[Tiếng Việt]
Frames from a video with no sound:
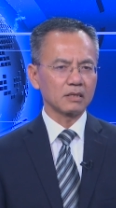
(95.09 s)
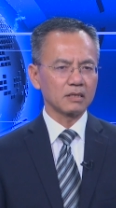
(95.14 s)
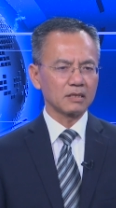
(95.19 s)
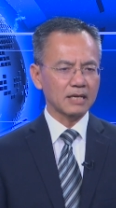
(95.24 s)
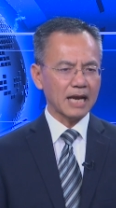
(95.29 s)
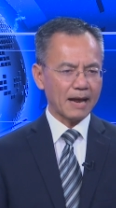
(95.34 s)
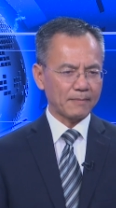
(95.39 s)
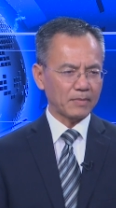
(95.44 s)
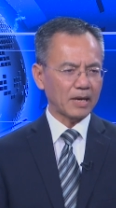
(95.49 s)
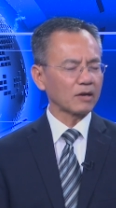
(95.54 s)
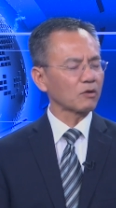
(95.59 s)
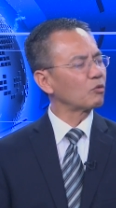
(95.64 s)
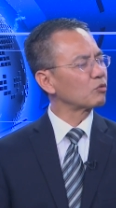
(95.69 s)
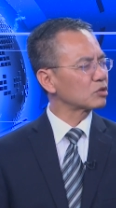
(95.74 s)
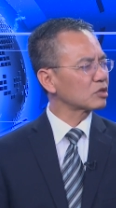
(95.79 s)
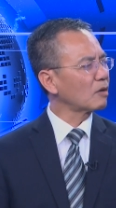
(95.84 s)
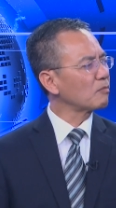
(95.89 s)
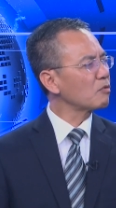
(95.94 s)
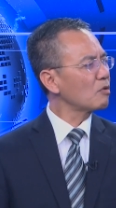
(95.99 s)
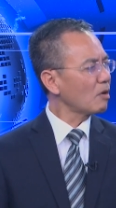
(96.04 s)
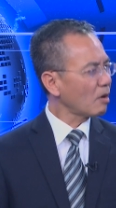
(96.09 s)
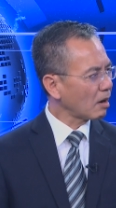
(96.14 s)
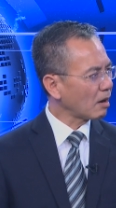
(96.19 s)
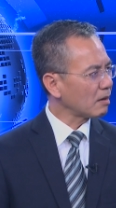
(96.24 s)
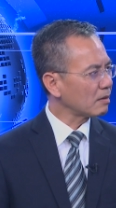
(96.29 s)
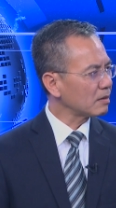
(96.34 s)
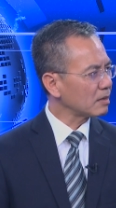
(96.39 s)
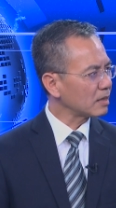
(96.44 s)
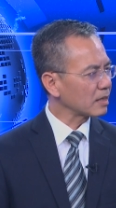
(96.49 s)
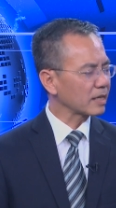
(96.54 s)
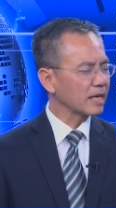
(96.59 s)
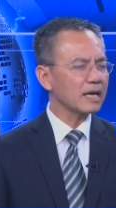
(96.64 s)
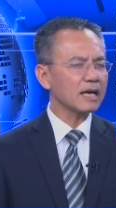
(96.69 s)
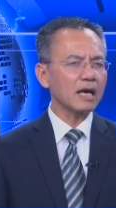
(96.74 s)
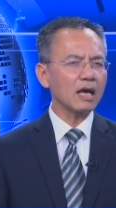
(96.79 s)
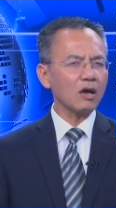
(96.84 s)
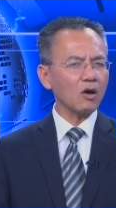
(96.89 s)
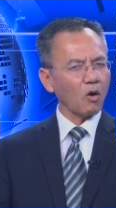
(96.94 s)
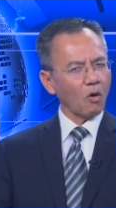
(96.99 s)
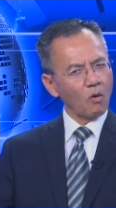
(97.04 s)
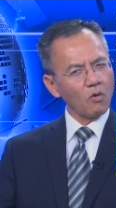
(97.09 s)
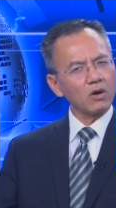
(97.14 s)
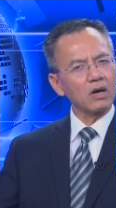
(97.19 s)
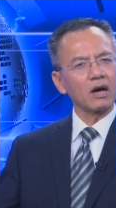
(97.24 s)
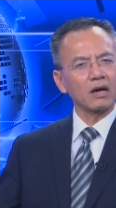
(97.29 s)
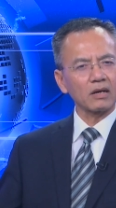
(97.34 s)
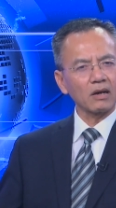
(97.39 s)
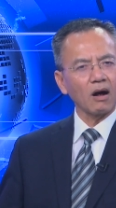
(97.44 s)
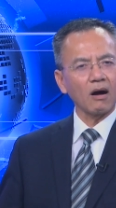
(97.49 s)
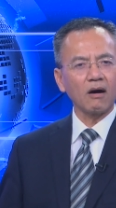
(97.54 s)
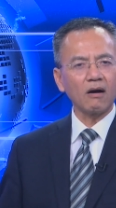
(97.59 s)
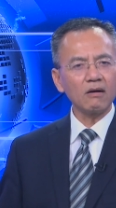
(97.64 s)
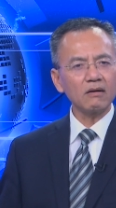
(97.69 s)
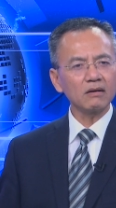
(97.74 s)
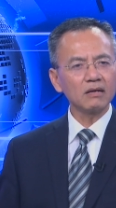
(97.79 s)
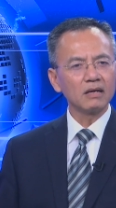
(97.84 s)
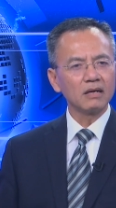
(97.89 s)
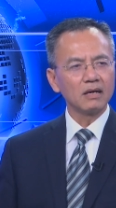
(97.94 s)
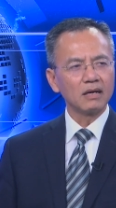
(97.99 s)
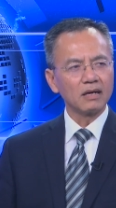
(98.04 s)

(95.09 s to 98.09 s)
làm lại cuộc sống của họ cái cái khổ cực đó